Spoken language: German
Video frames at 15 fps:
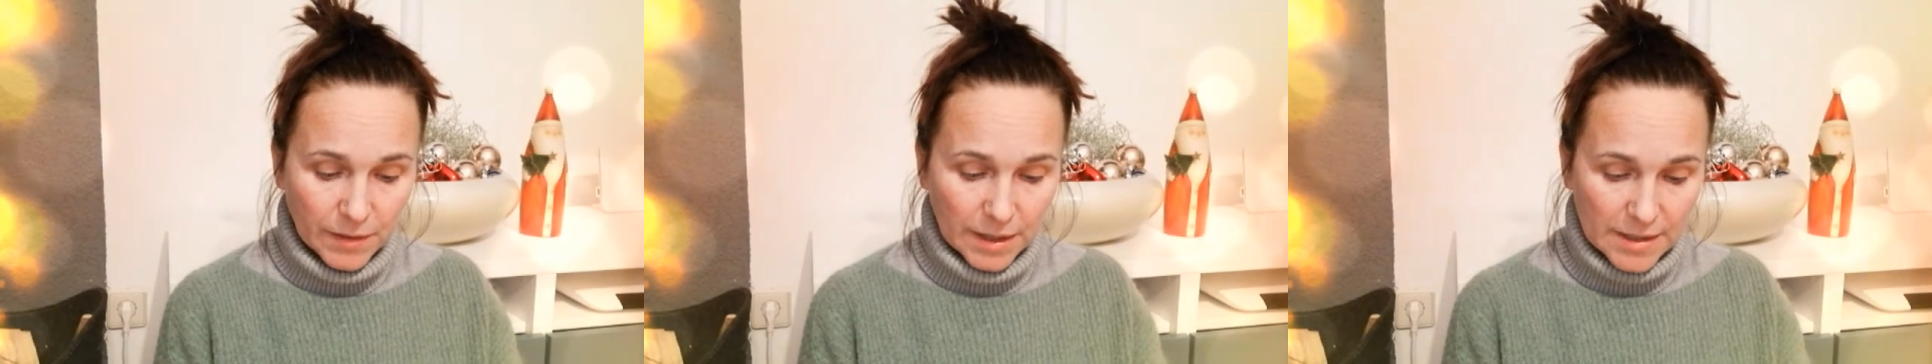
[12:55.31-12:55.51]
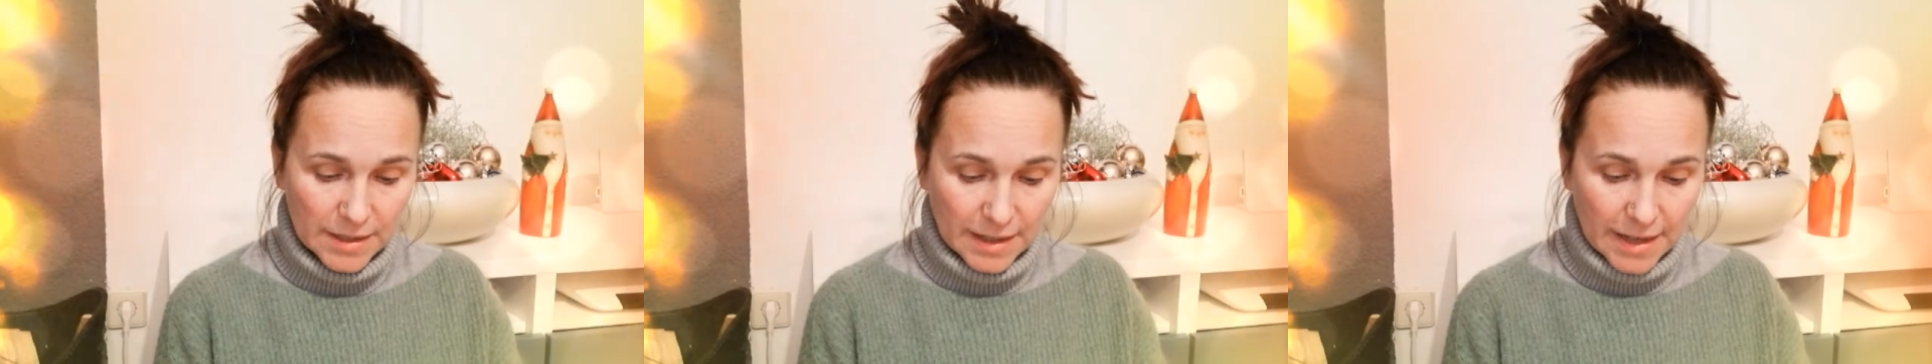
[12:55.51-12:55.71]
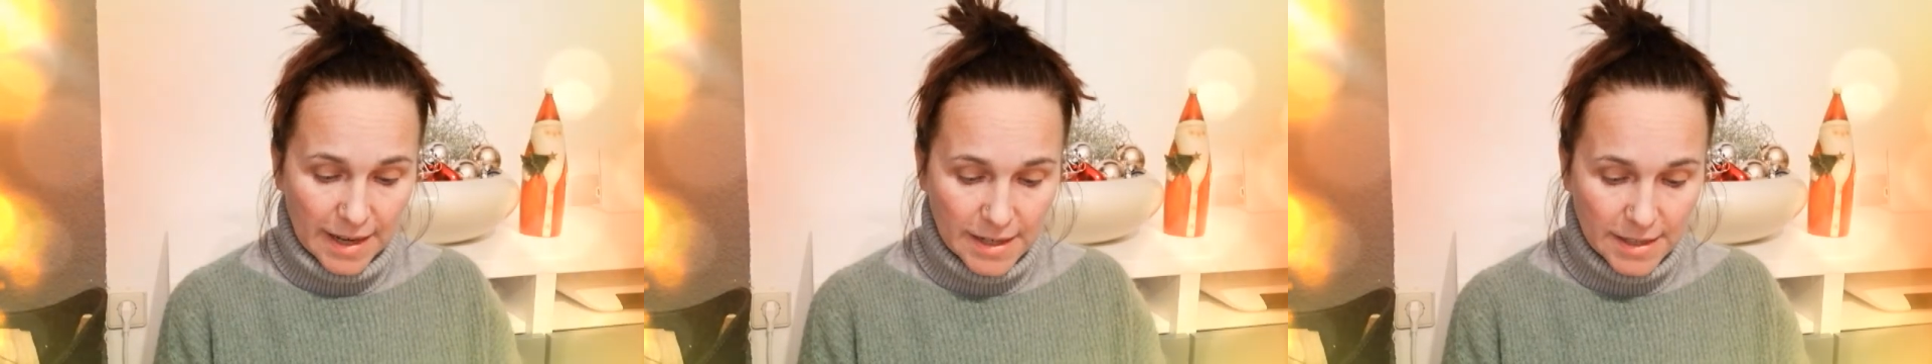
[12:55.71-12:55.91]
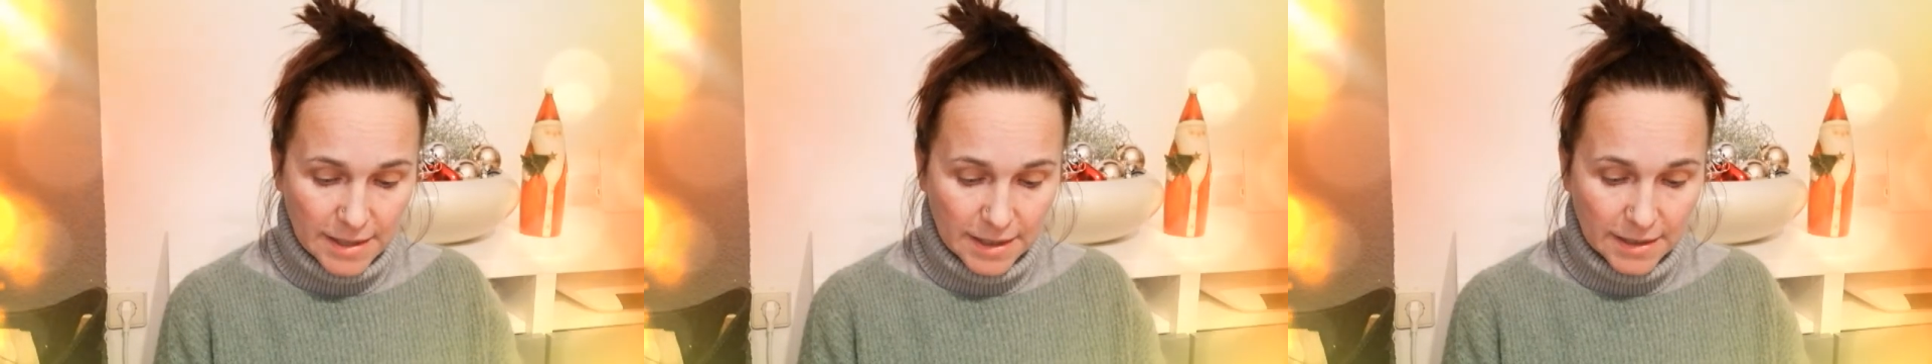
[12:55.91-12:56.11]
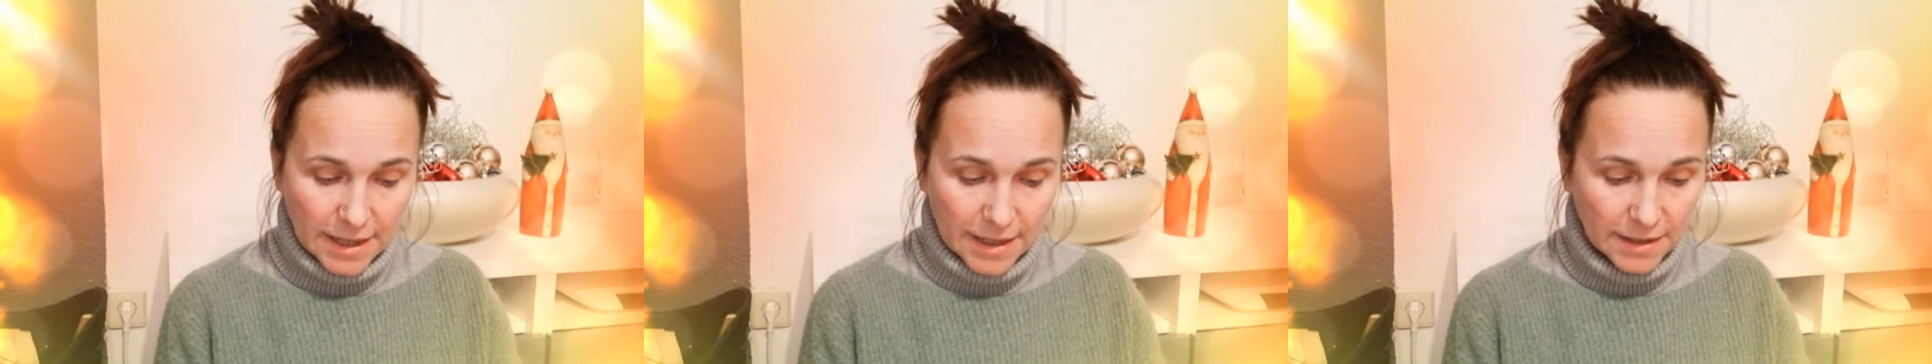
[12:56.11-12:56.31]
Seine
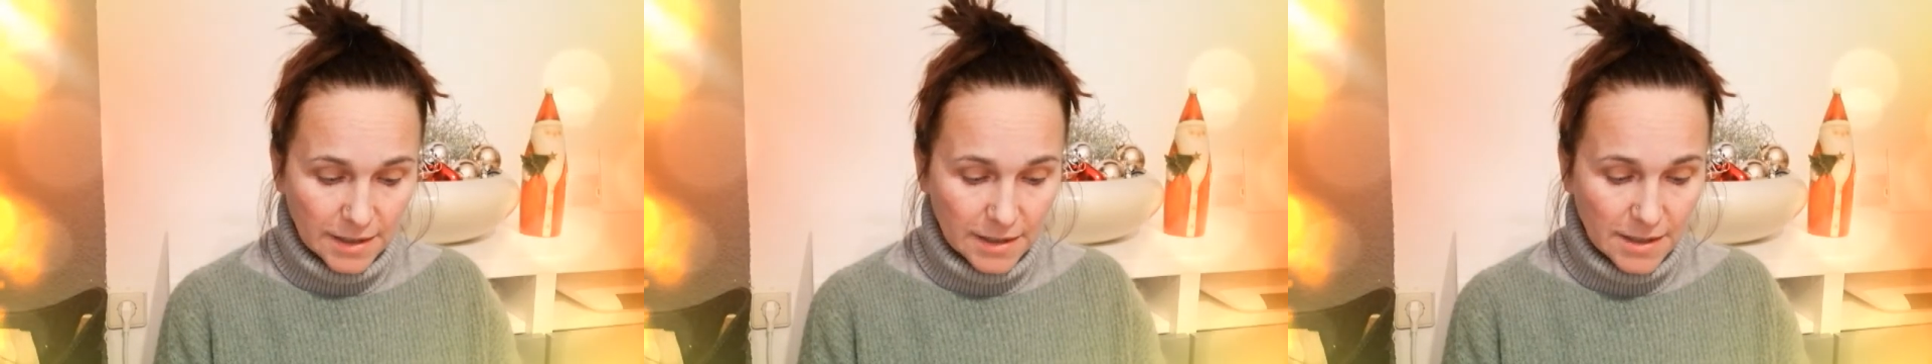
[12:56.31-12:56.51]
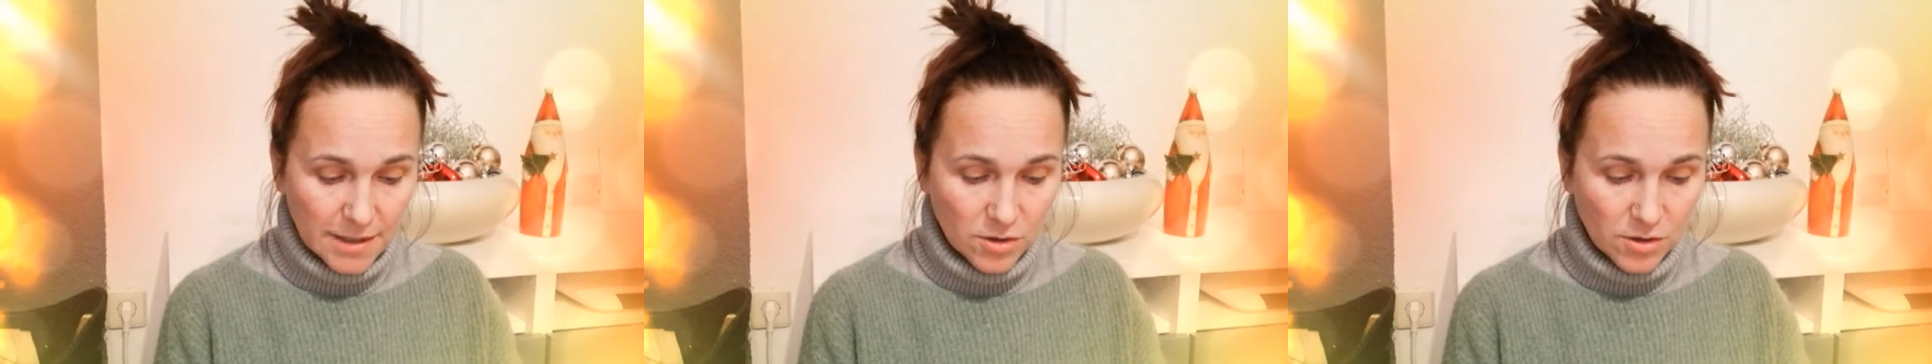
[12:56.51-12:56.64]
Eltern hätten ihn